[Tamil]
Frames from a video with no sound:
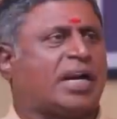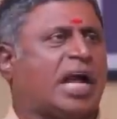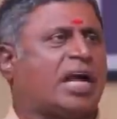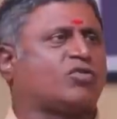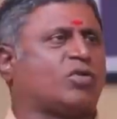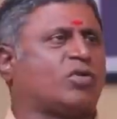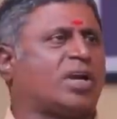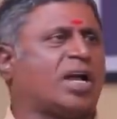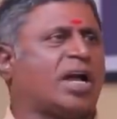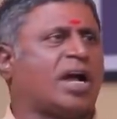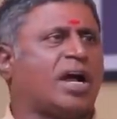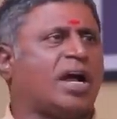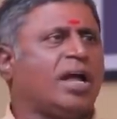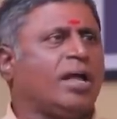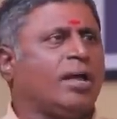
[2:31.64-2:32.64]
நானே சொன்னா
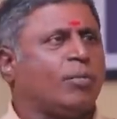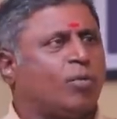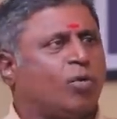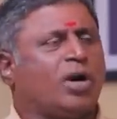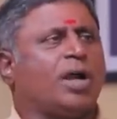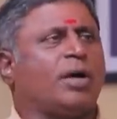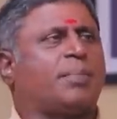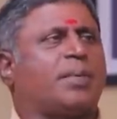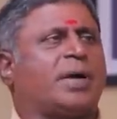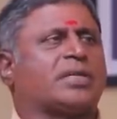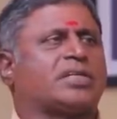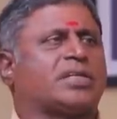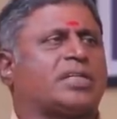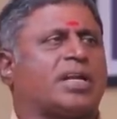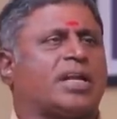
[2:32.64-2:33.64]
புள்ள
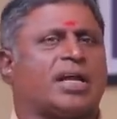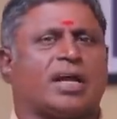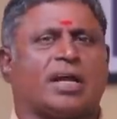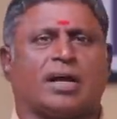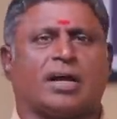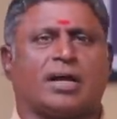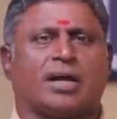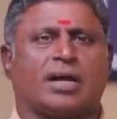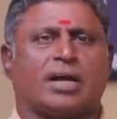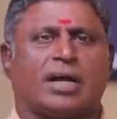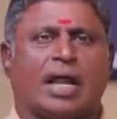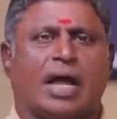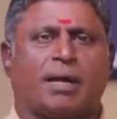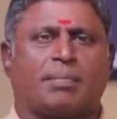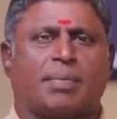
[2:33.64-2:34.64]
பாசத்துல
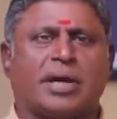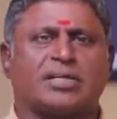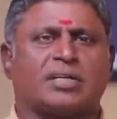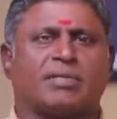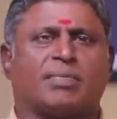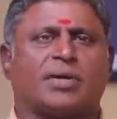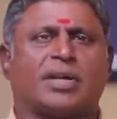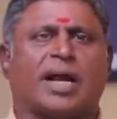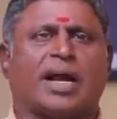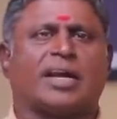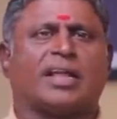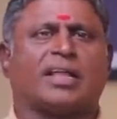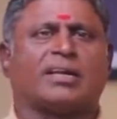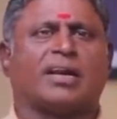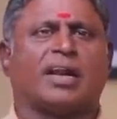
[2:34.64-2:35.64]
நான் பேசுற மாதிரி